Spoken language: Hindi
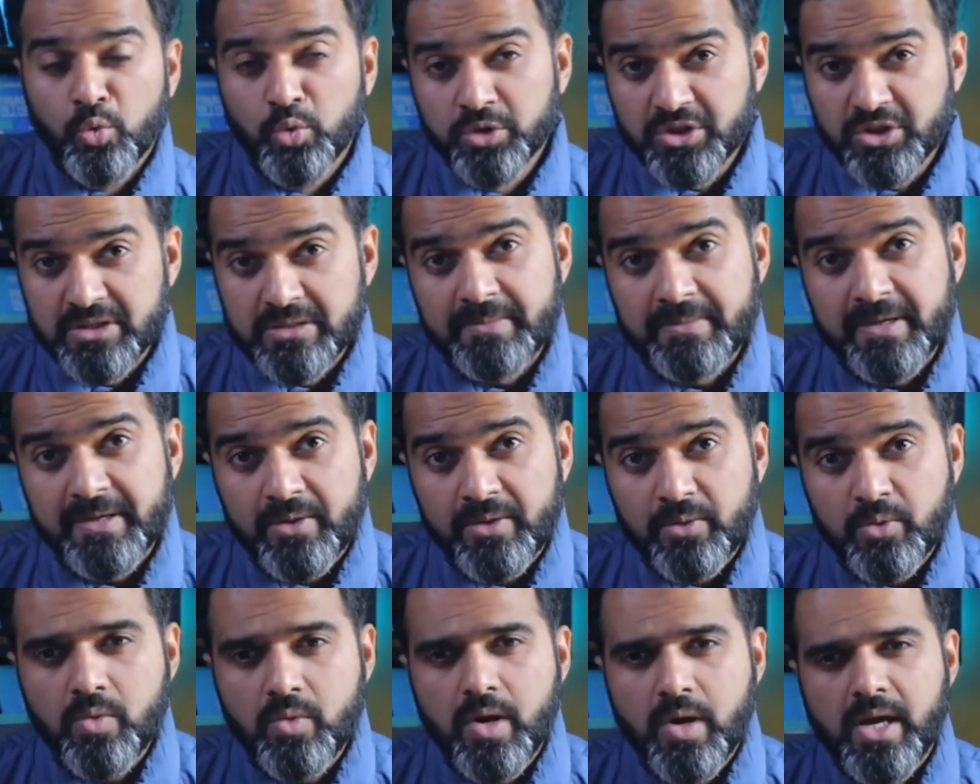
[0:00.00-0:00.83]
उसमें
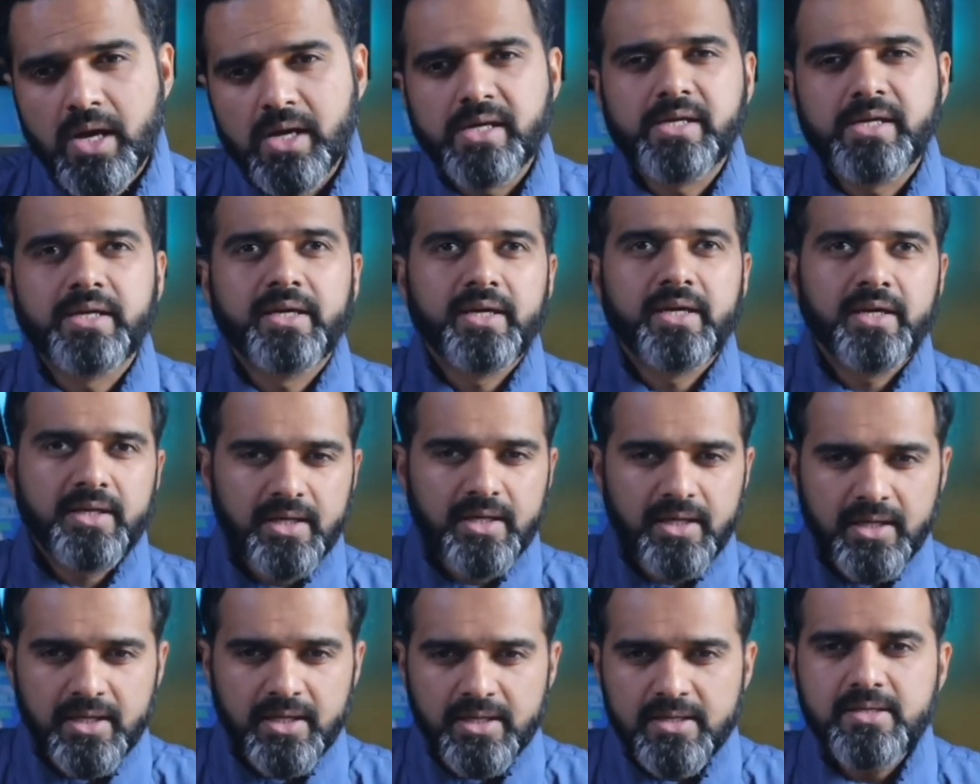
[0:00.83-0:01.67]
हुआ ये कि
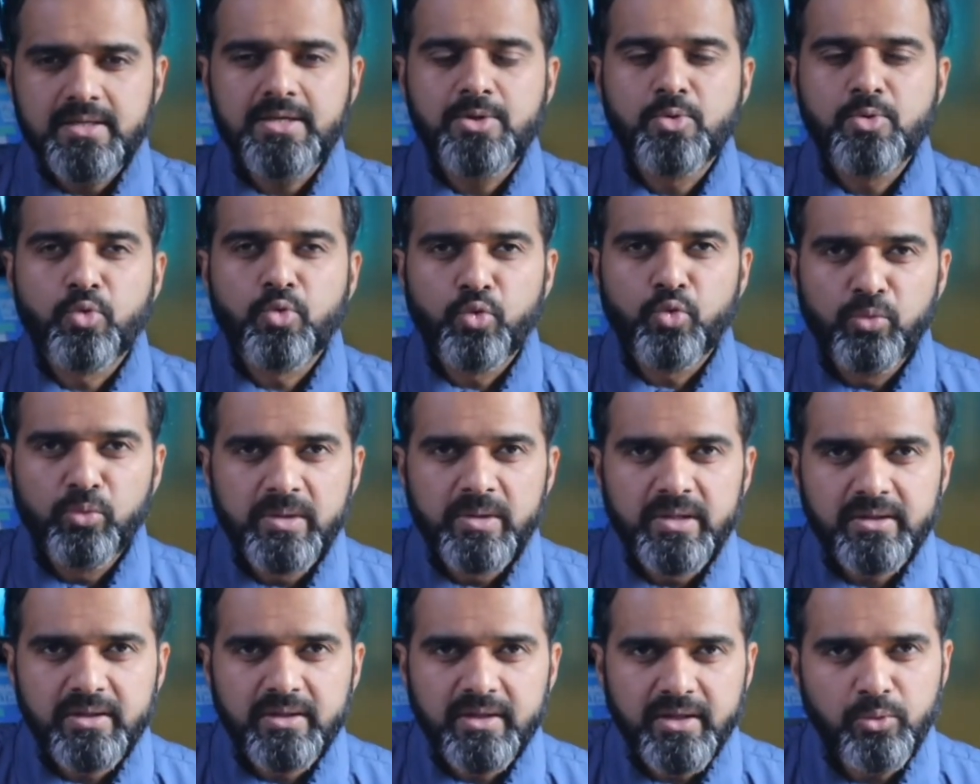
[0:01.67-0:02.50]
इनकी
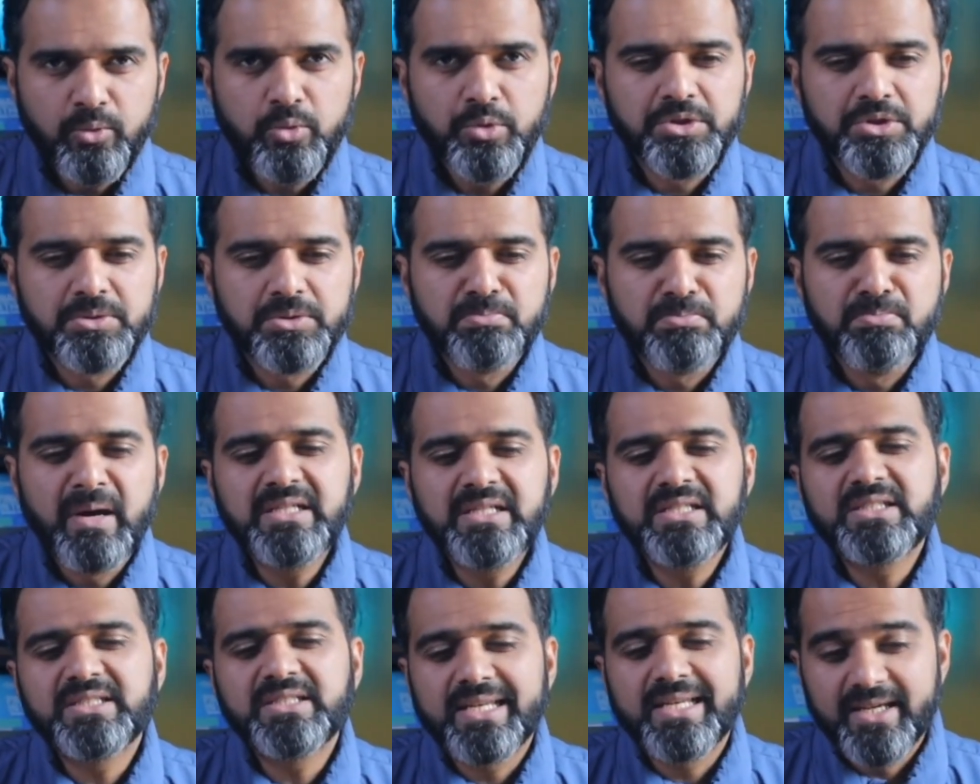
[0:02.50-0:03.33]
हुकूमत के कुछ
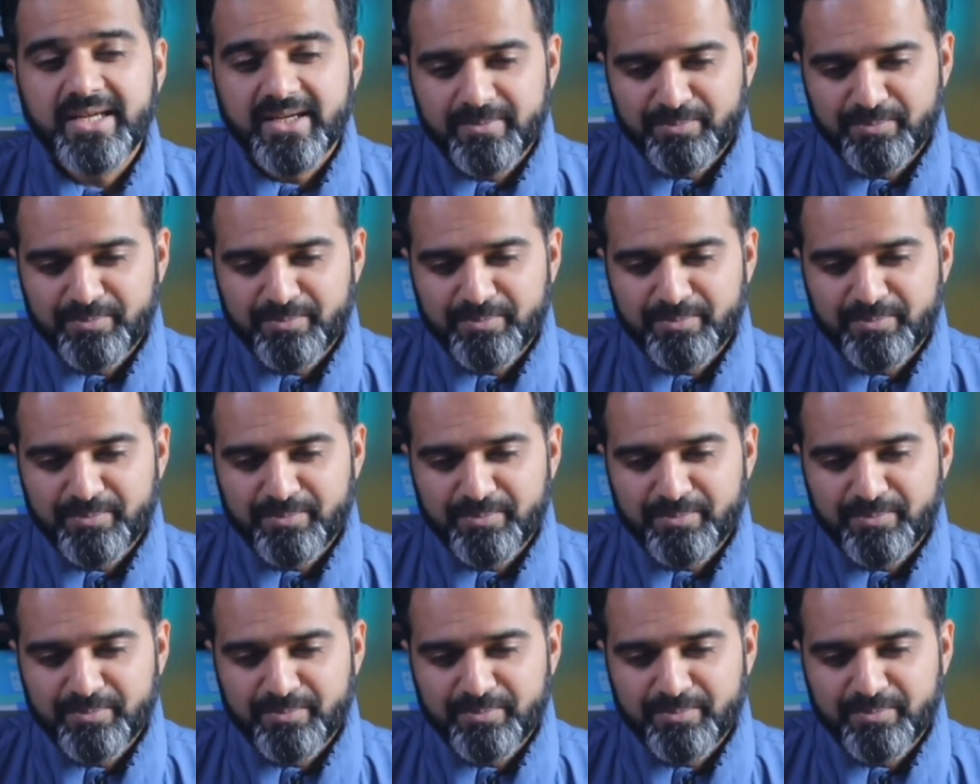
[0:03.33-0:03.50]
मन चले